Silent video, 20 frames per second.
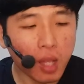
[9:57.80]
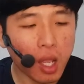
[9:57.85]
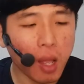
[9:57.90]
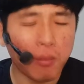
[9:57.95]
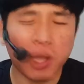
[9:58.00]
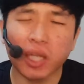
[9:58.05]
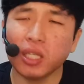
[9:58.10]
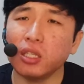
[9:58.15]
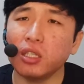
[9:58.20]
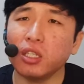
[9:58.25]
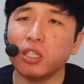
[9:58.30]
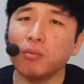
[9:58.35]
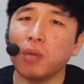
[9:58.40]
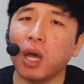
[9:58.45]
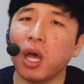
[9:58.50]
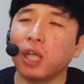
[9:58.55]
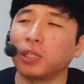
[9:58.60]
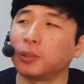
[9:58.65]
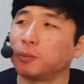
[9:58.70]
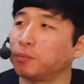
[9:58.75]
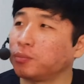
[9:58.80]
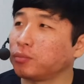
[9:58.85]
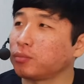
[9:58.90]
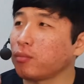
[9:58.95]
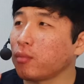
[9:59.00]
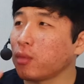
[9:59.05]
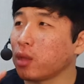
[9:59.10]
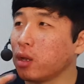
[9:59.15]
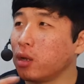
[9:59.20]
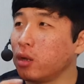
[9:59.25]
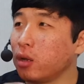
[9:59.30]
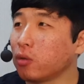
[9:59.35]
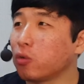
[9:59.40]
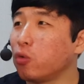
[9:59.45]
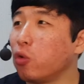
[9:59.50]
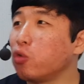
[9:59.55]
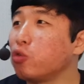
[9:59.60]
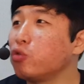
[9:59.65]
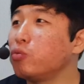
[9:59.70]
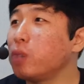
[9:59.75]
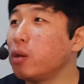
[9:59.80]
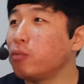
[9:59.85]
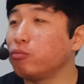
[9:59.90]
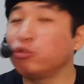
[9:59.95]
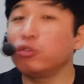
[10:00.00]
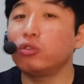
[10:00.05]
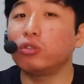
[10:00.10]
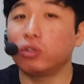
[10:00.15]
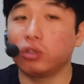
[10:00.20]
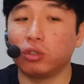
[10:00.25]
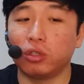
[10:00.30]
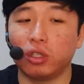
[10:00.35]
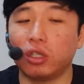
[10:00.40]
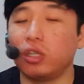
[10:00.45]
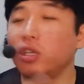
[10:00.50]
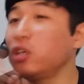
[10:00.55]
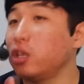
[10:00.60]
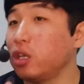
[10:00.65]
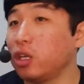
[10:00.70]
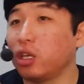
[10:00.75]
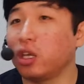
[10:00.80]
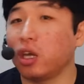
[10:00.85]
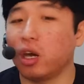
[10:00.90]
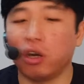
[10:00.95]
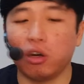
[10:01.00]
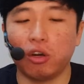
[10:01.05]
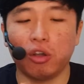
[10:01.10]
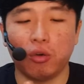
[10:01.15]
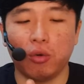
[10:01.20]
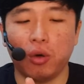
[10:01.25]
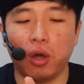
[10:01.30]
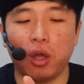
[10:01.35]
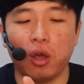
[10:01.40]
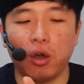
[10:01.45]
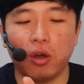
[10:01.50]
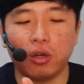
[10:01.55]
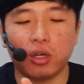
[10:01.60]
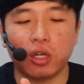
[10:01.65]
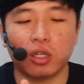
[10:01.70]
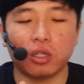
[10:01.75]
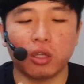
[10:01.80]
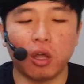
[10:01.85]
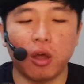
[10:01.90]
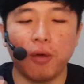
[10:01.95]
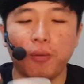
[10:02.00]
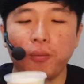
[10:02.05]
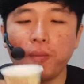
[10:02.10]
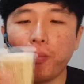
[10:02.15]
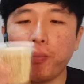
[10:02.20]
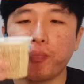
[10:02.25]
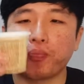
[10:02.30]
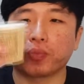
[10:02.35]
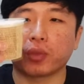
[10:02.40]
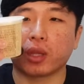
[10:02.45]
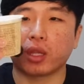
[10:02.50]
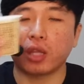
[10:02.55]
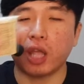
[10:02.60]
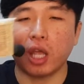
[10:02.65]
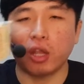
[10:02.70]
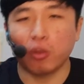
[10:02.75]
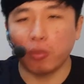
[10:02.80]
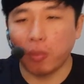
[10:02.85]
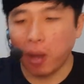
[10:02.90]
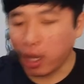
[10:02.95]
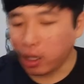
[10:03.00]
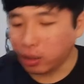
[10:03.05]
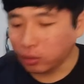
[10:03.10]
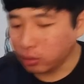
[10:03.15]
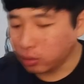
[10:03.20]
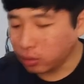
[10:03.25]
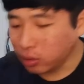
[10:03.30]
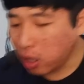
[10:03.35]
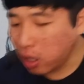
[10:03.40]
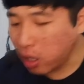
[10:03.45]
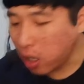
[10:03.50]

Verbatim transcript: 맛있지만 고구마 무스를 이기기가 어려워요. 고구마 그래서 무스. 단호박 탈락.